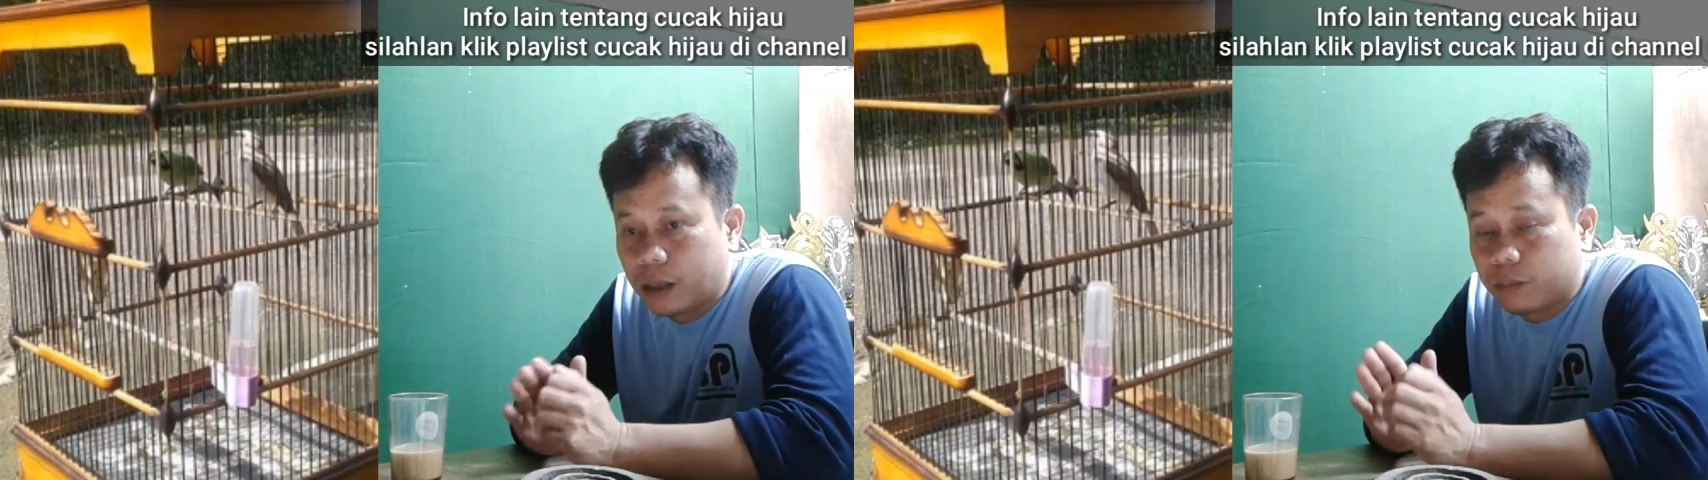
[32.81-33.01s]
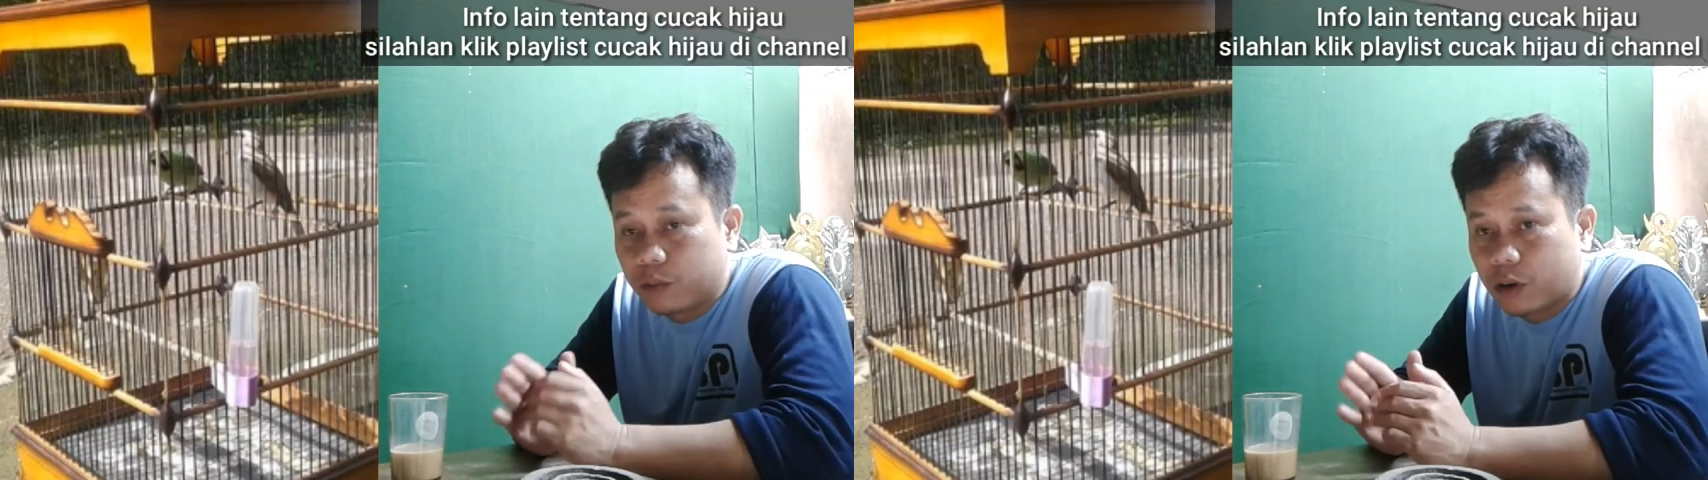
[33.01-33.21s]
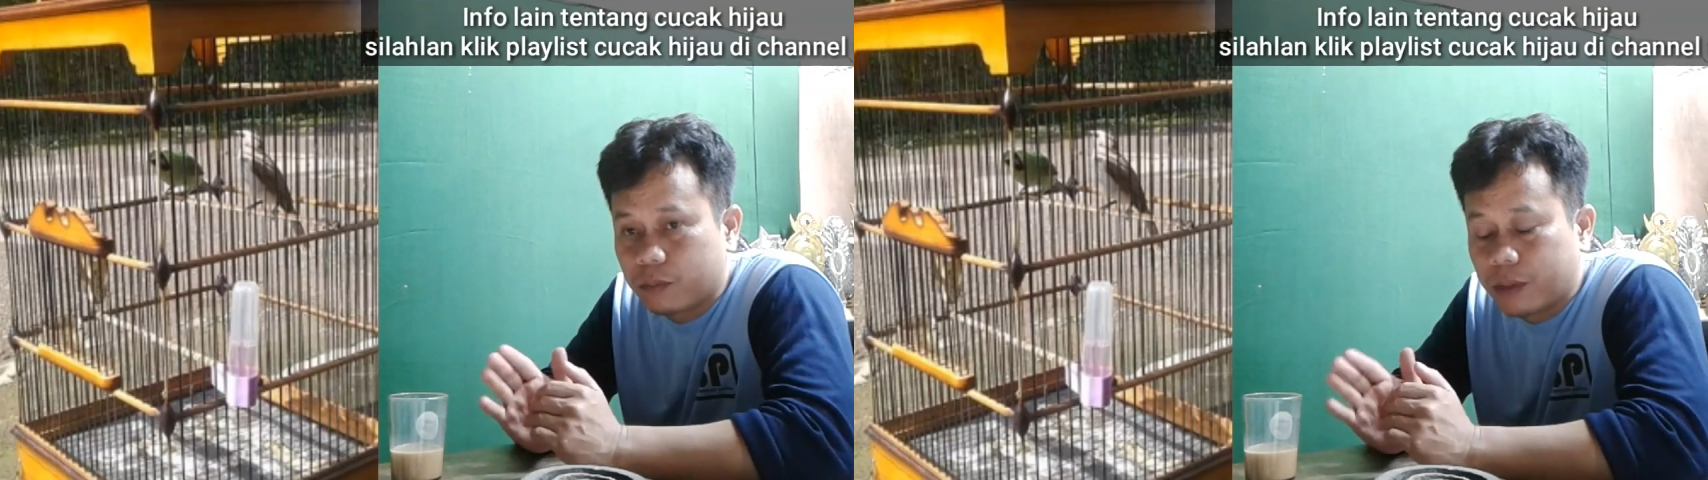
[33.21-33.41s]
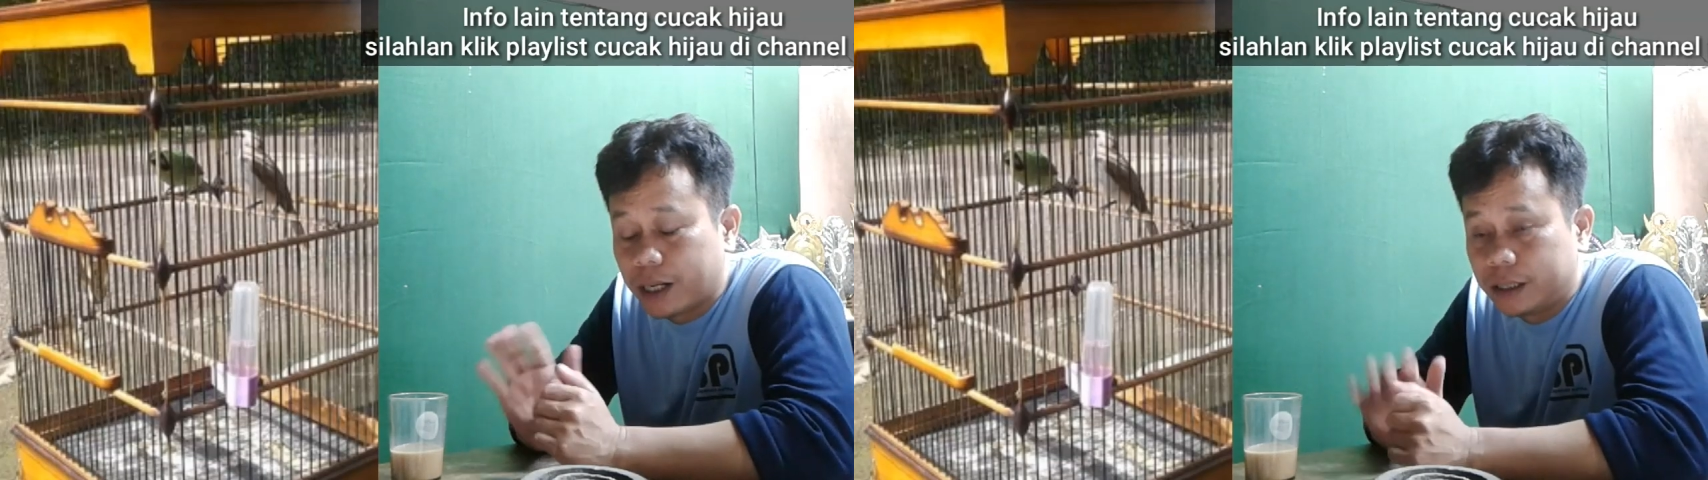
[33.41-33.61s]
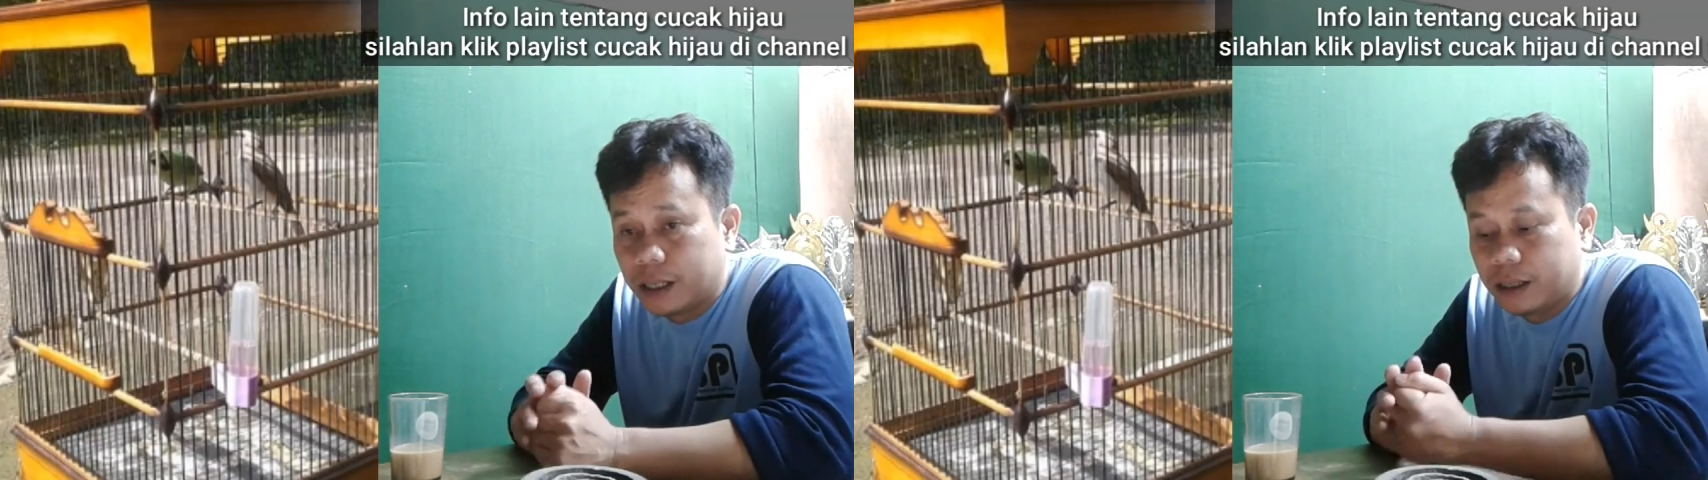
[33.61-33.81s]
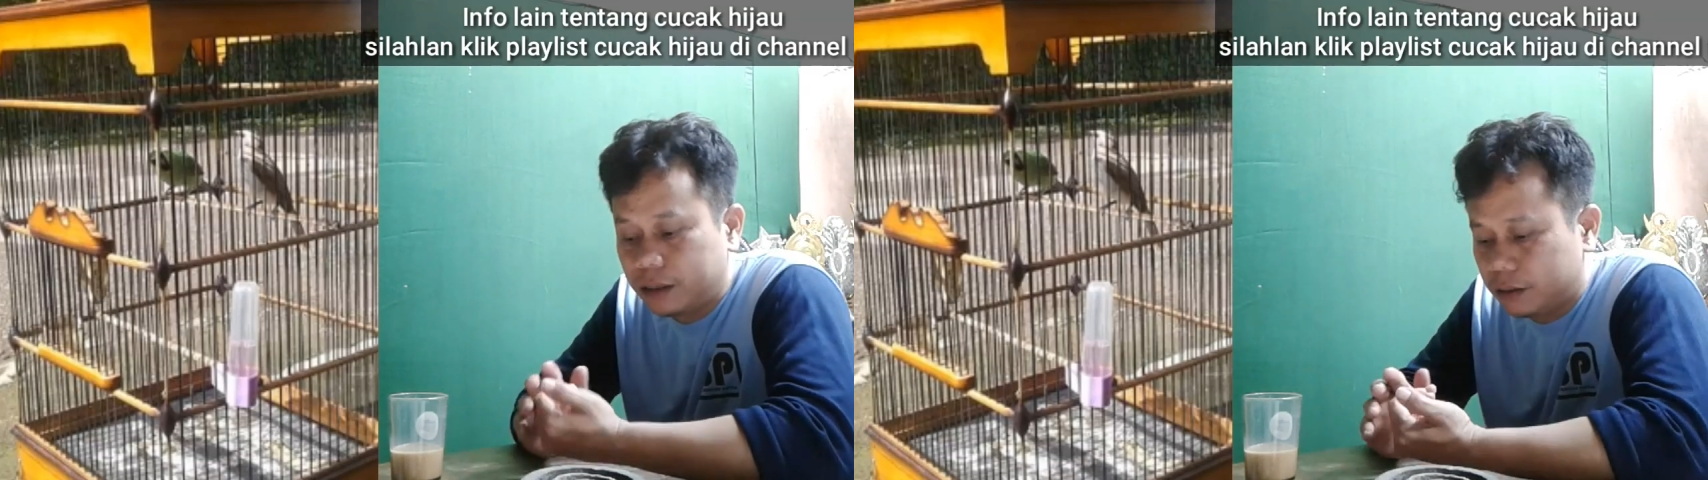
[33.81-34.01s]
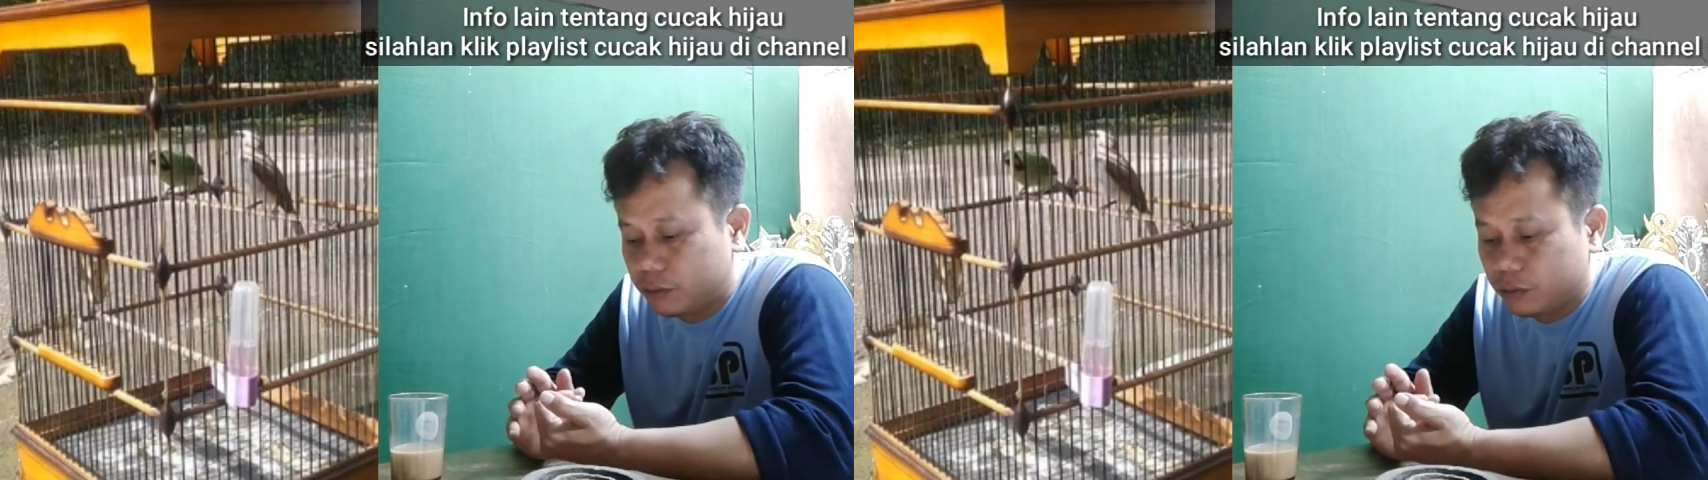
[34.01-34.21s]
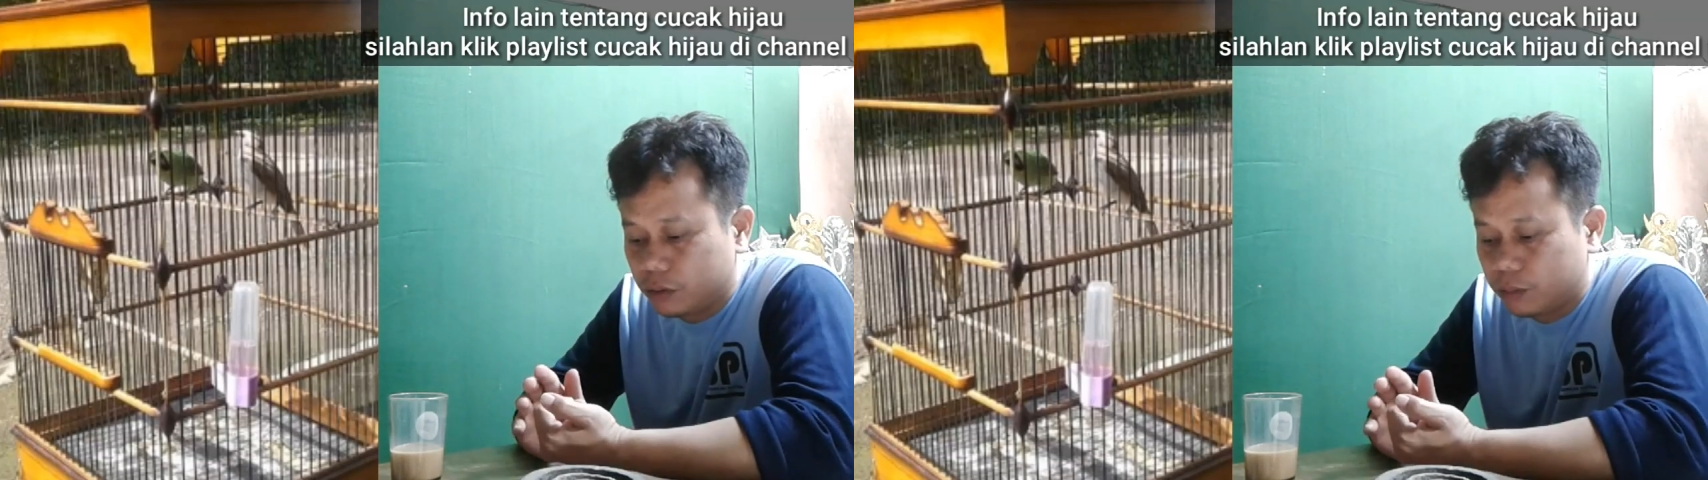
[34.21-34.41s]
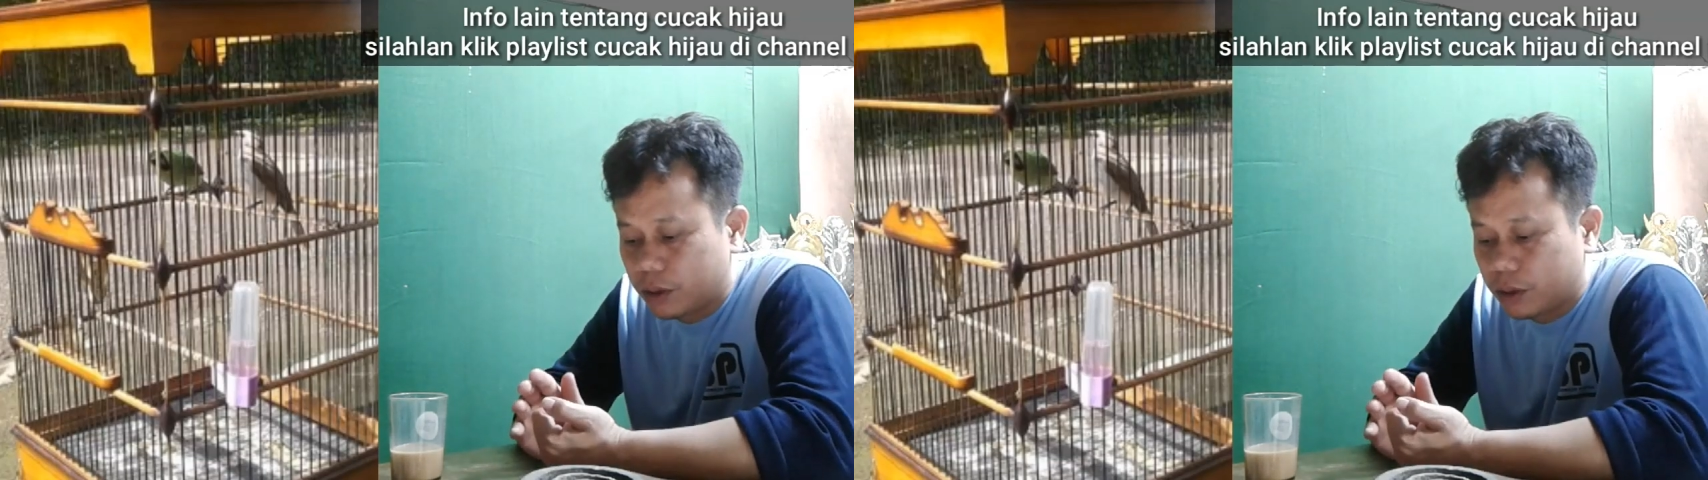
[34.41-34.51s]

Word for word: jamtrok mania untuk